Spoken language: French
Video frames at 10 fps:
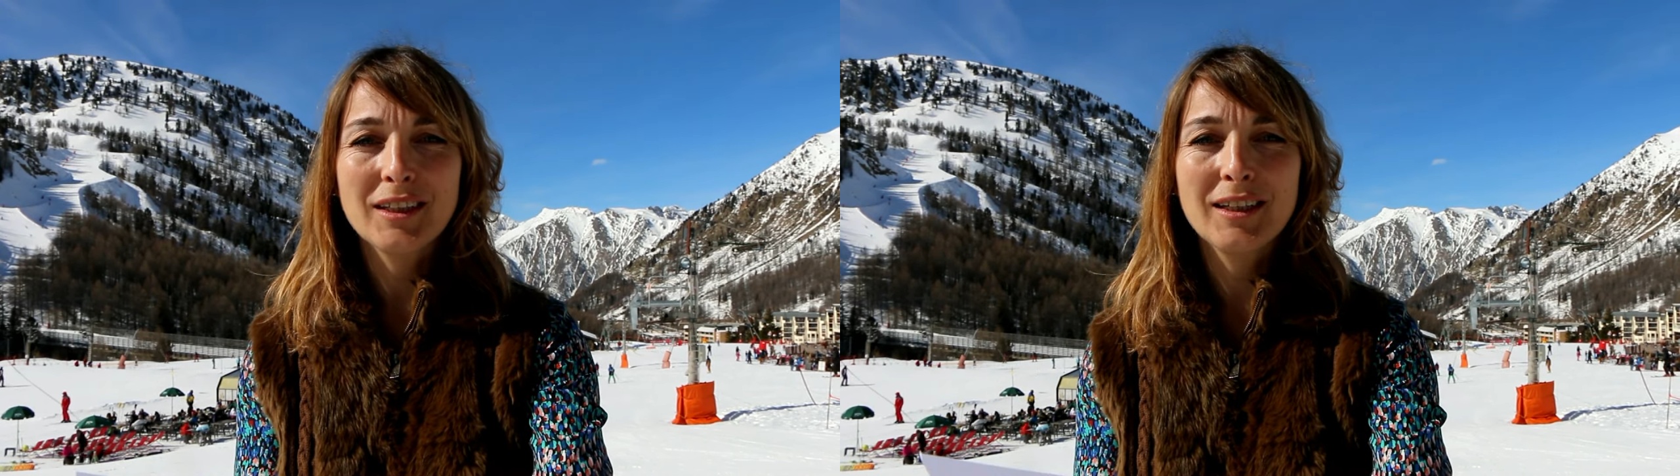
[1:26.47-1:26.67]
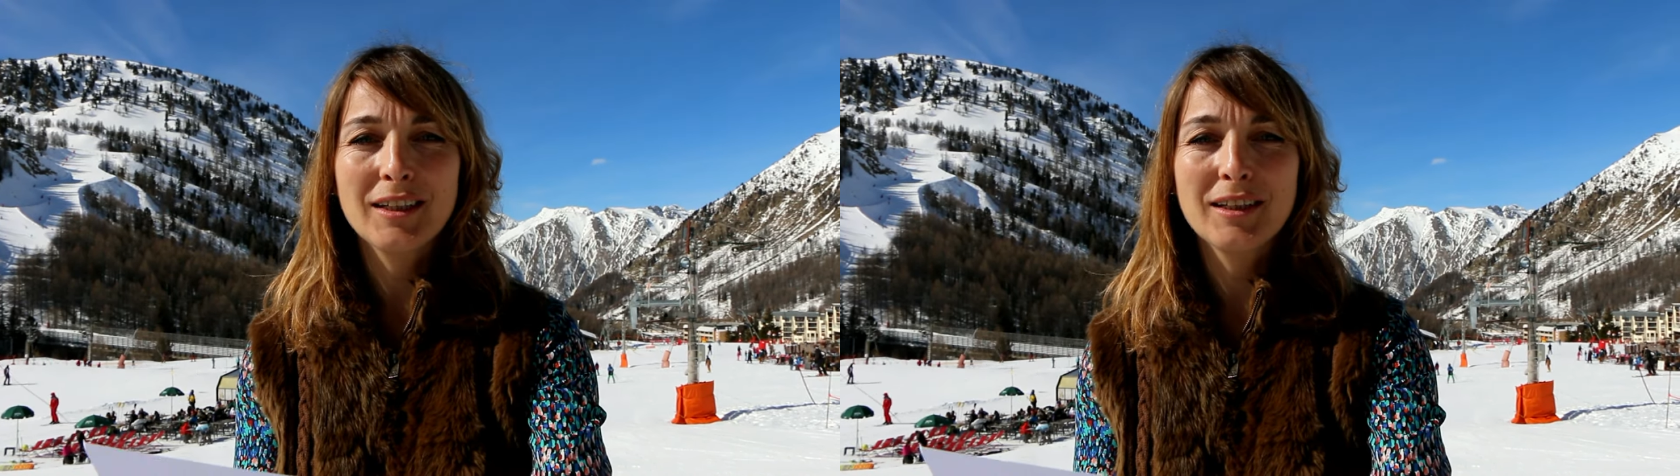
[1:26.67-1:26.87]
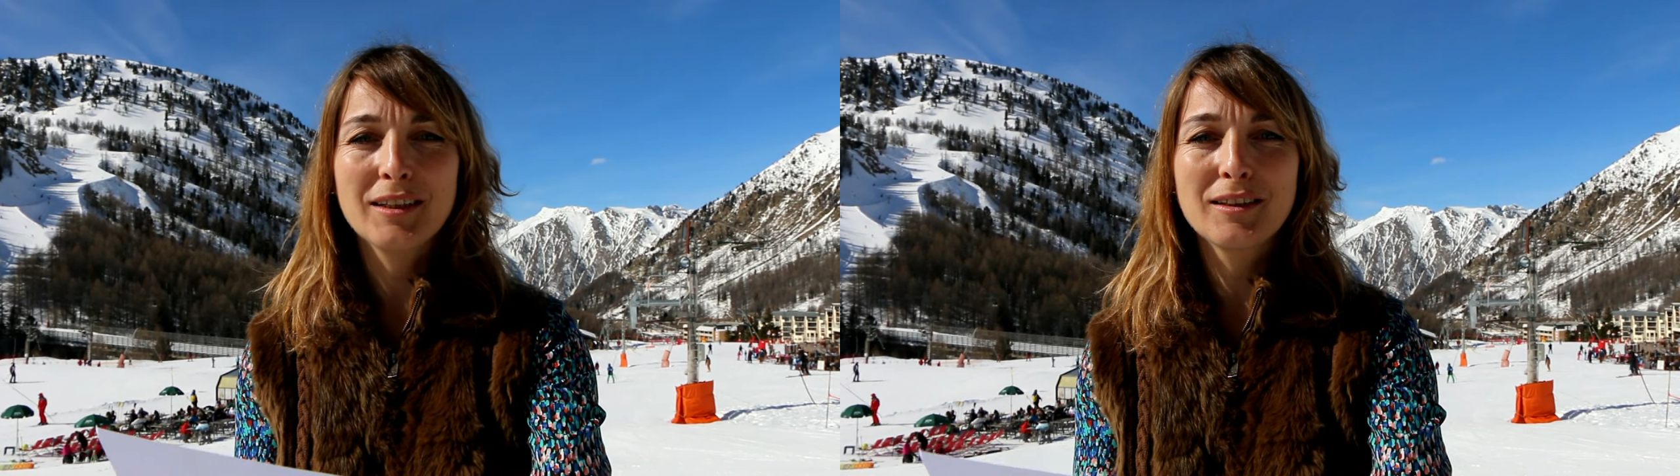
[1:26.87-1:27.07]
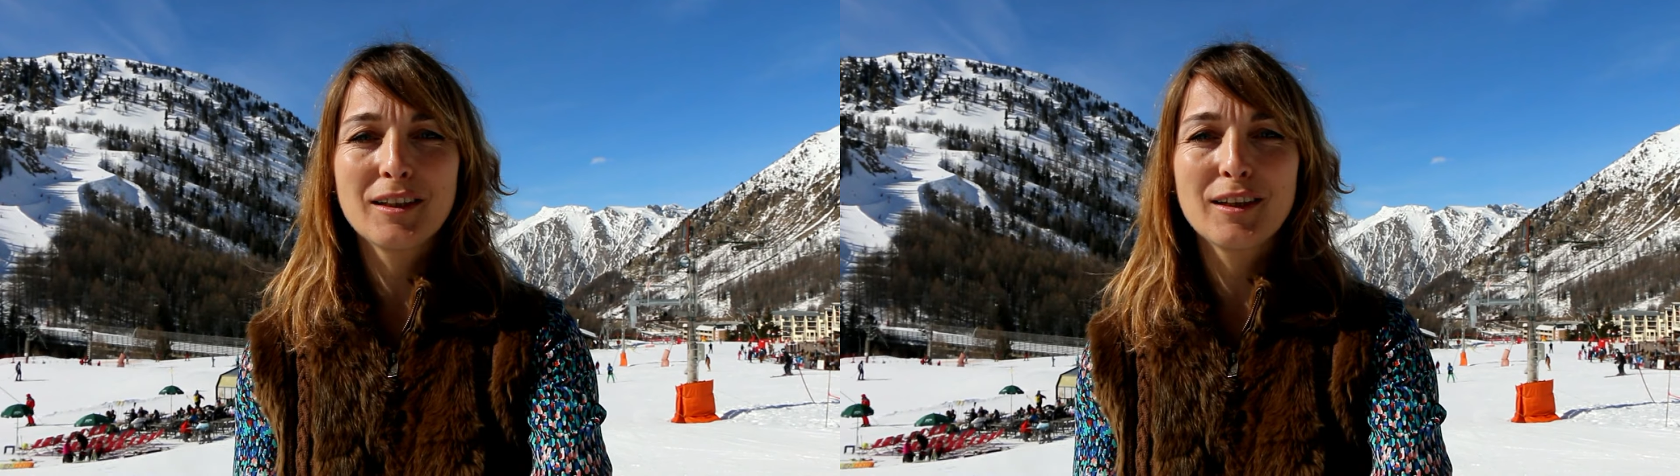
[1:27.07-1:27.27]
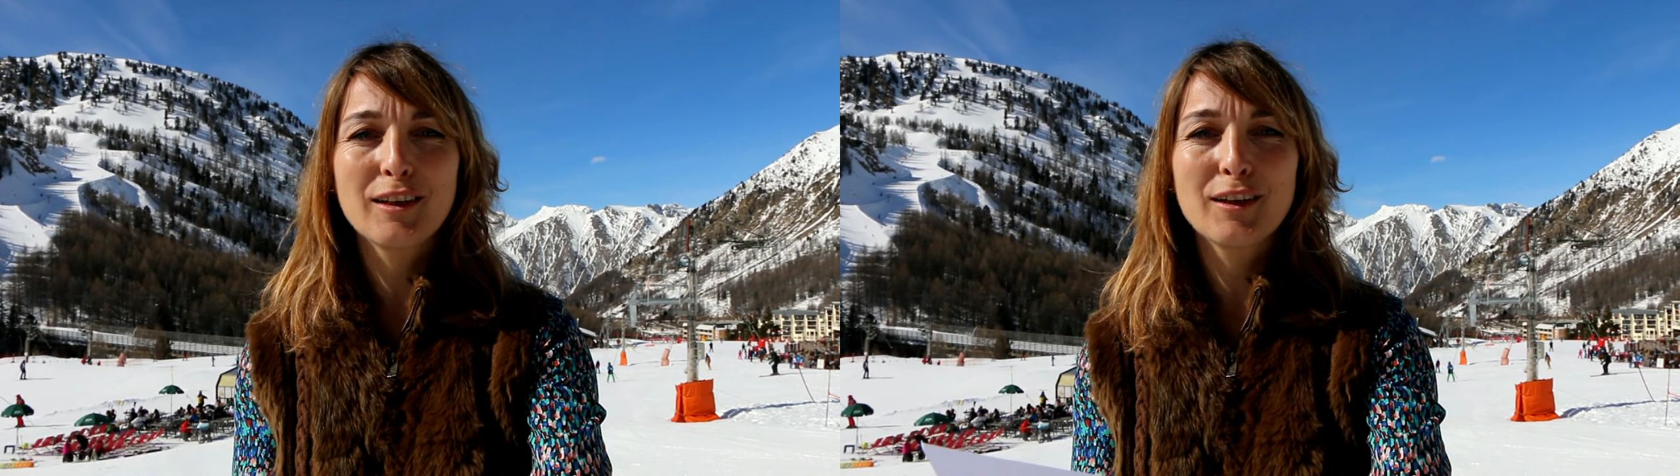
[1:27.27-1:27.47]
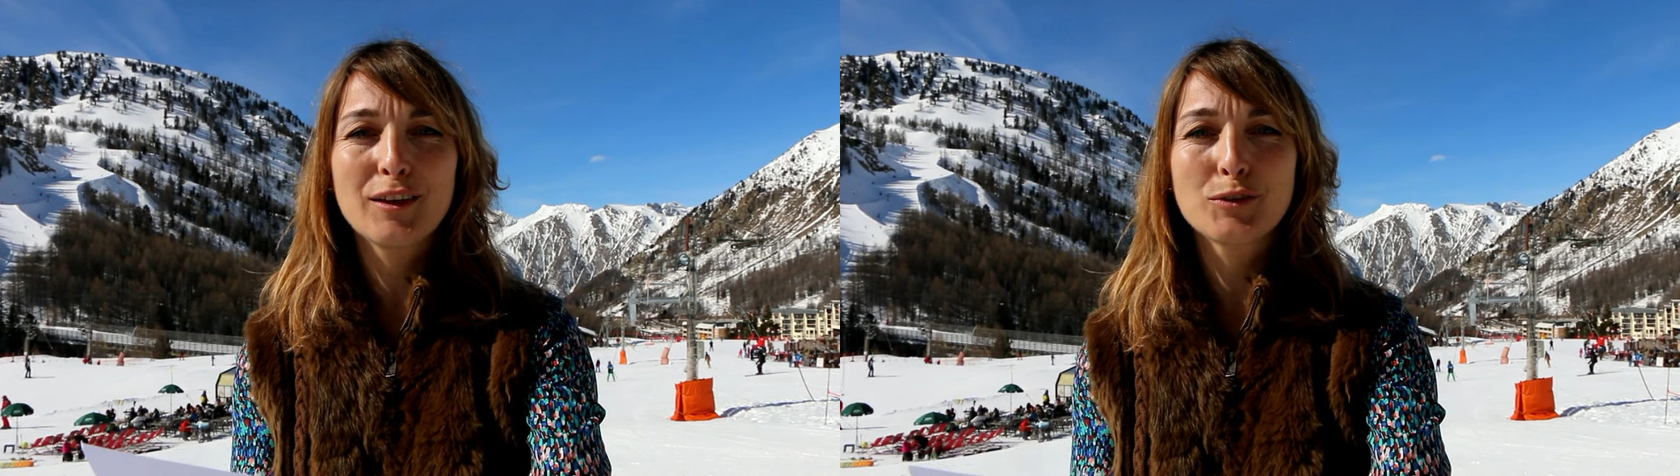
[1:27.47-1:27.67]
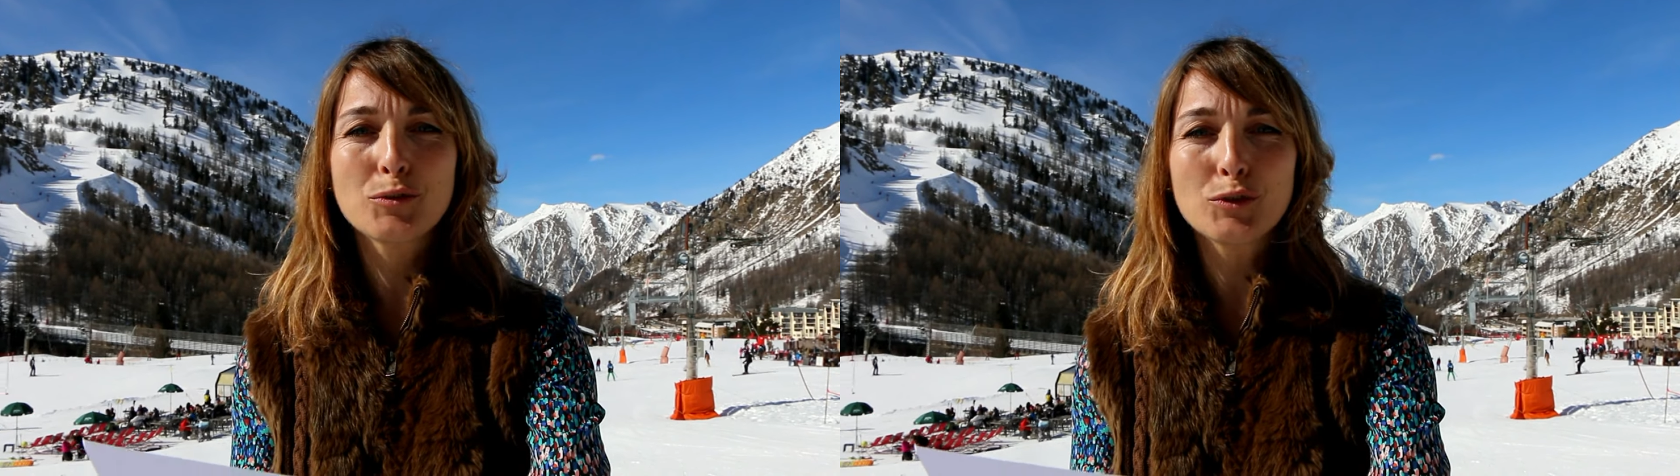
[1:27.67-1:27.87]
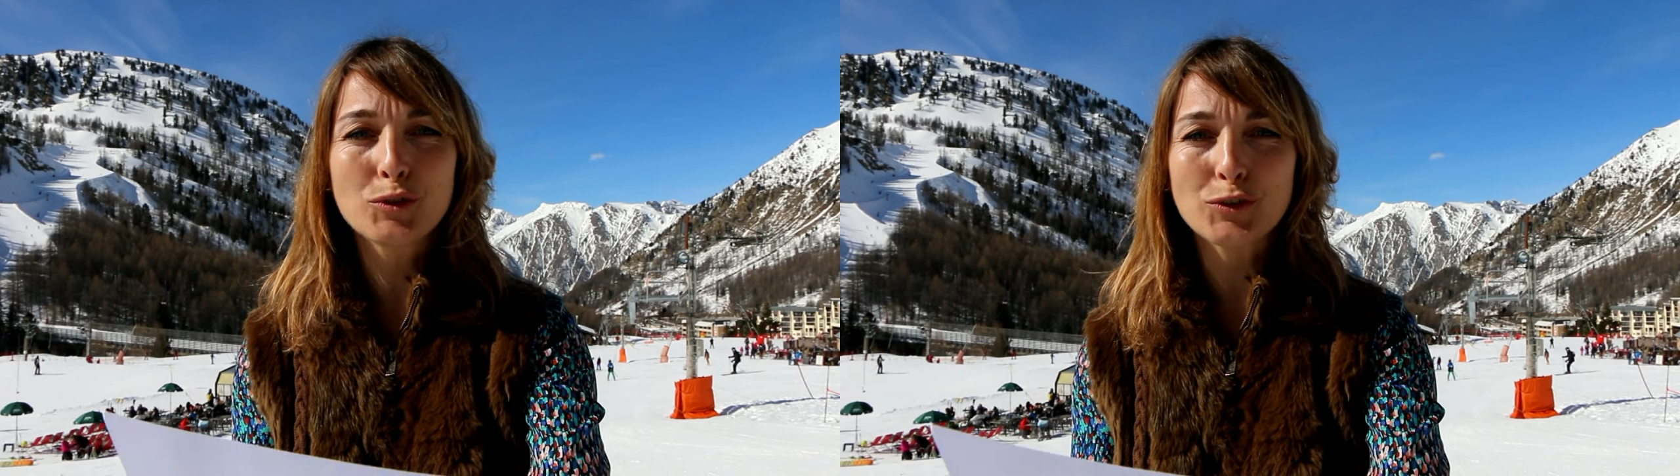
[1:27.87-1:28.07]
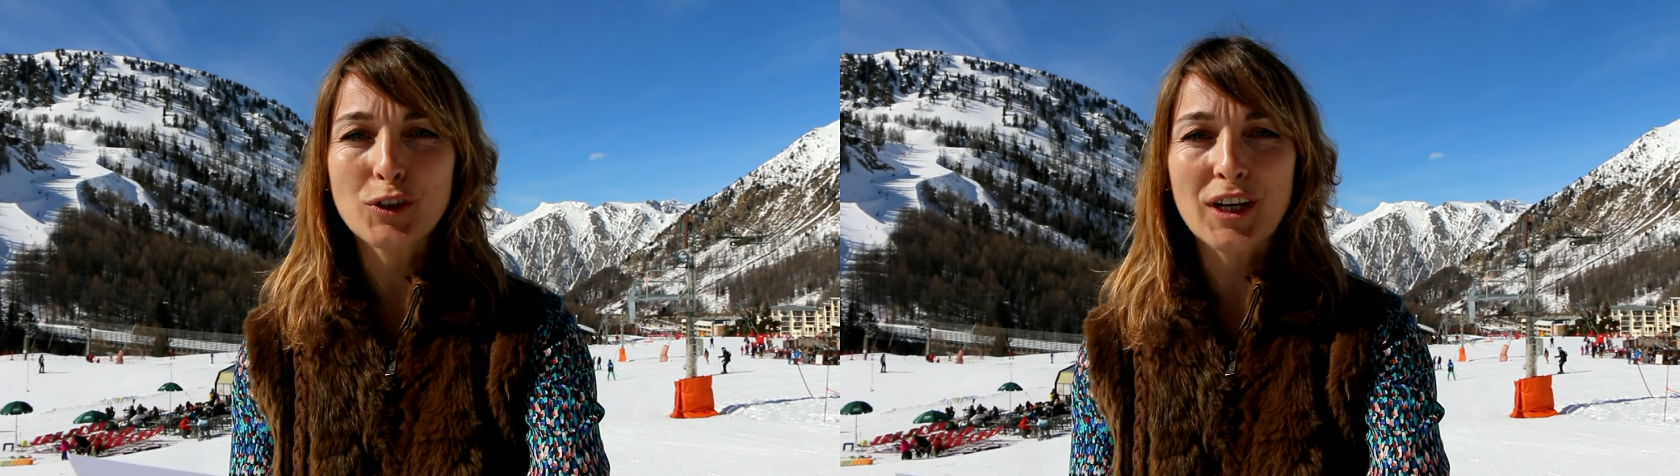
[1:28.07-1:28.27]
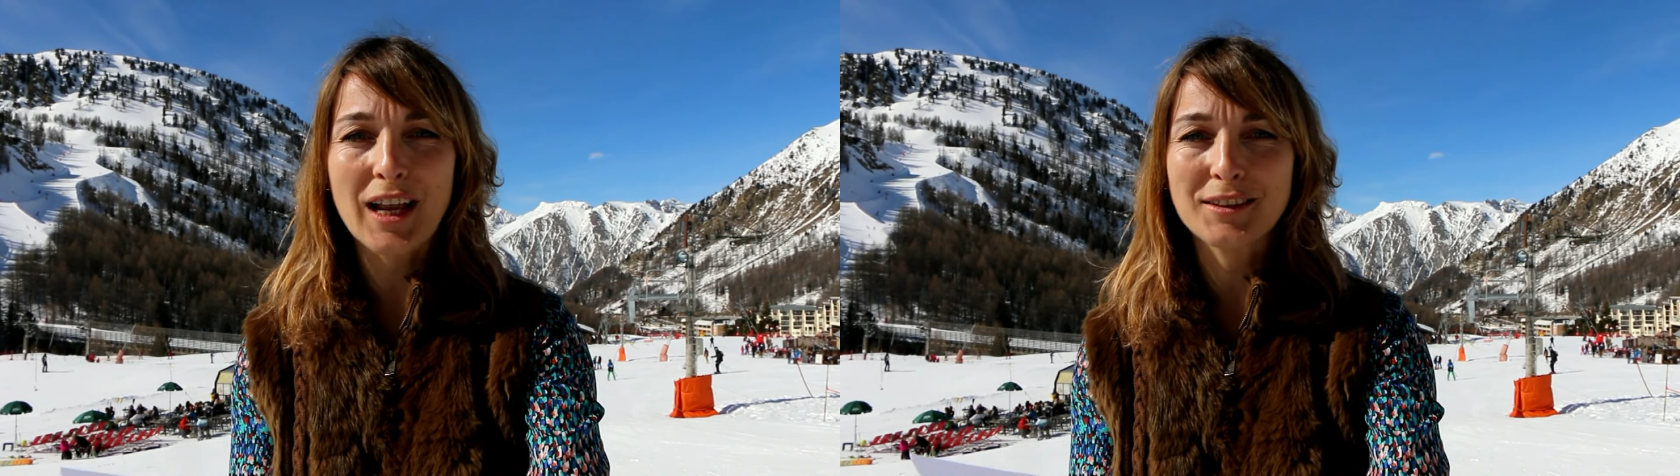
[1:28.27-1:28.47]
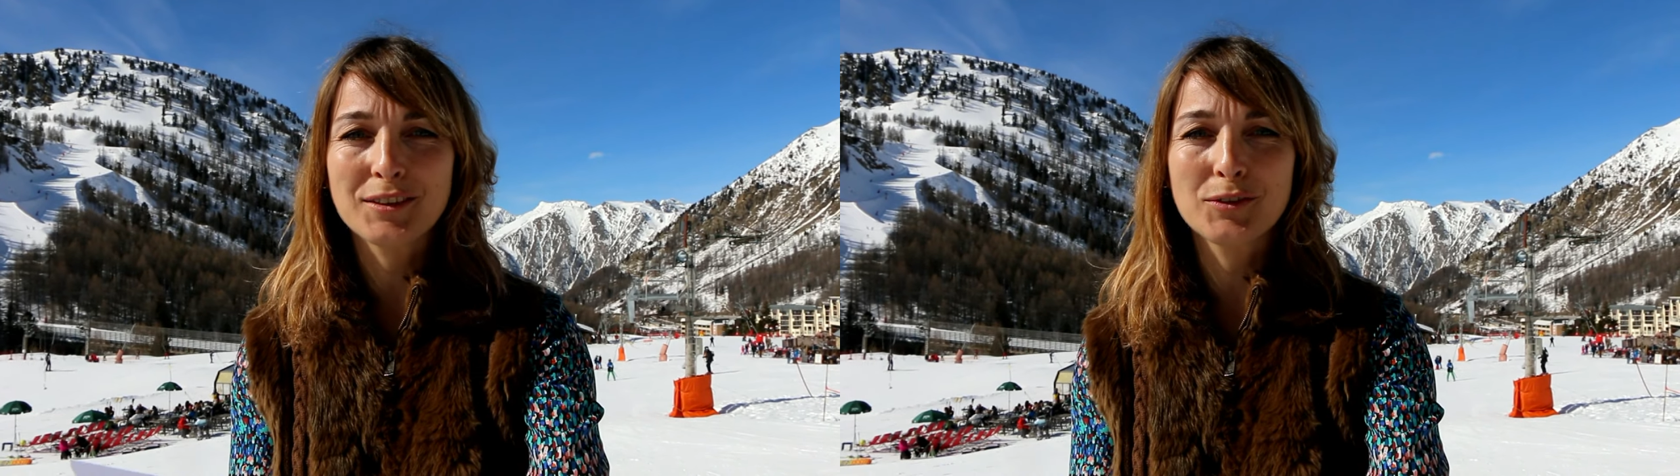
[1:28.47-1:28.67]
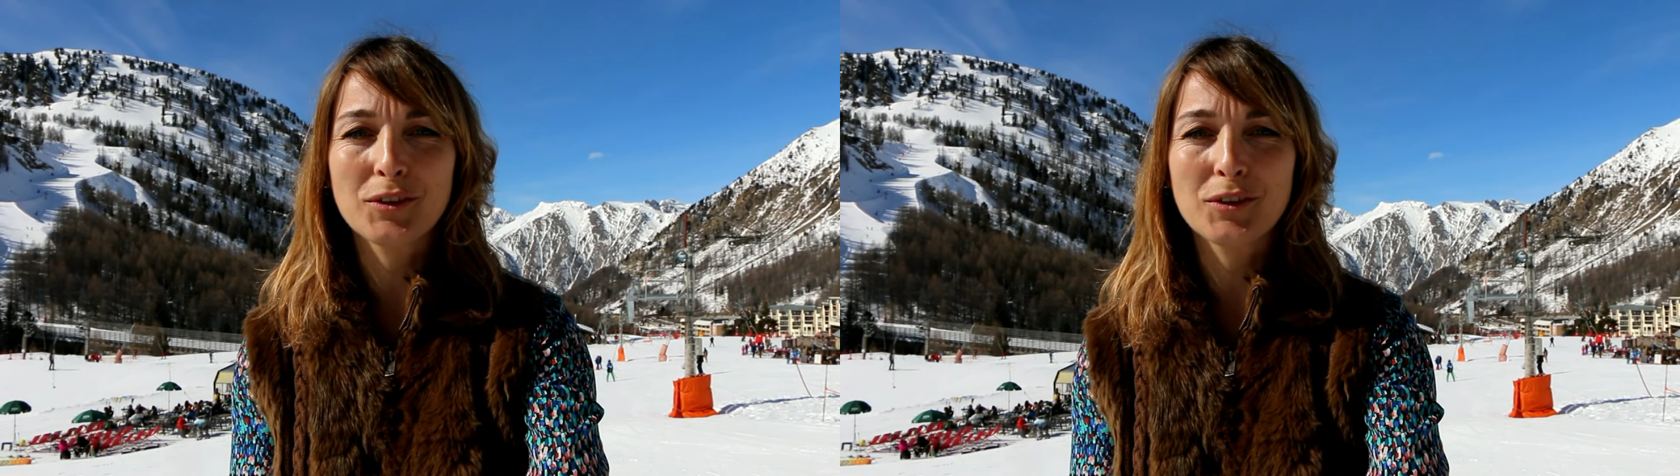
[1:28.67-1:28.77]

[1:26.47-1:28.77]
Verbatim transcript: et des sculptures de glace.